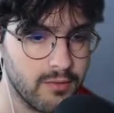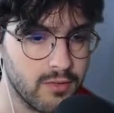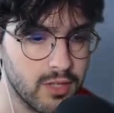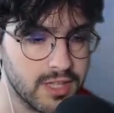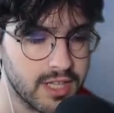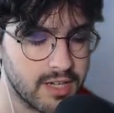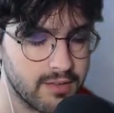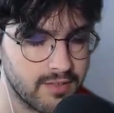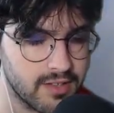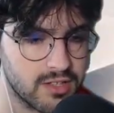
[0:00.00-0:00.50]
una
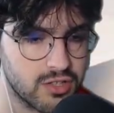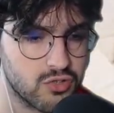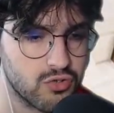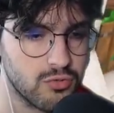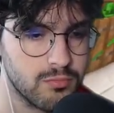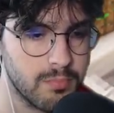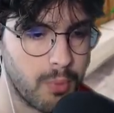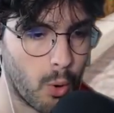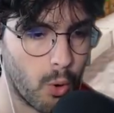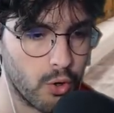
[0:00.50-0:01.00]
volta arrivati
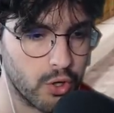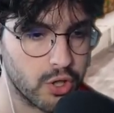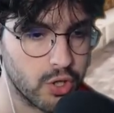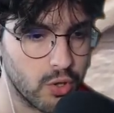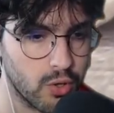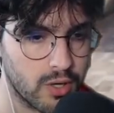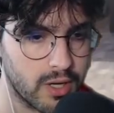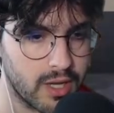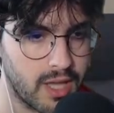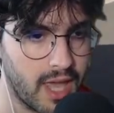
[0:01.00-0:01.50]
sul
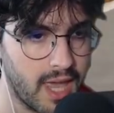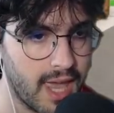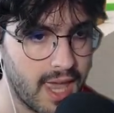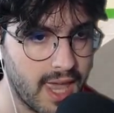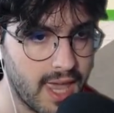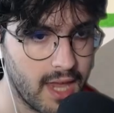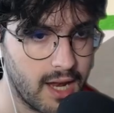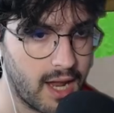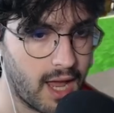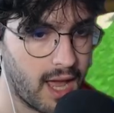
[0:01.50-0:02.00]
bordo
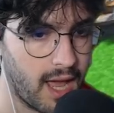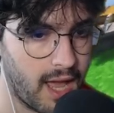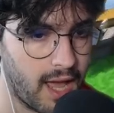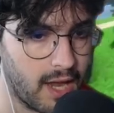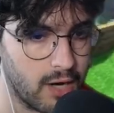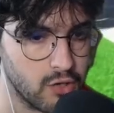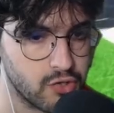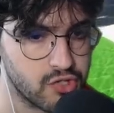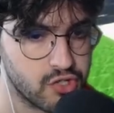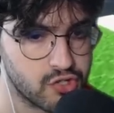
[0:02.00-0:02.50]
che
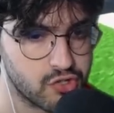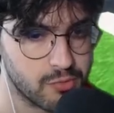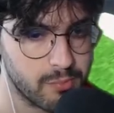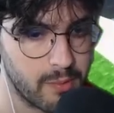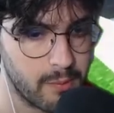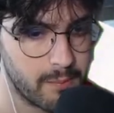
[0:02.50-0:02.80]
ha lo stesso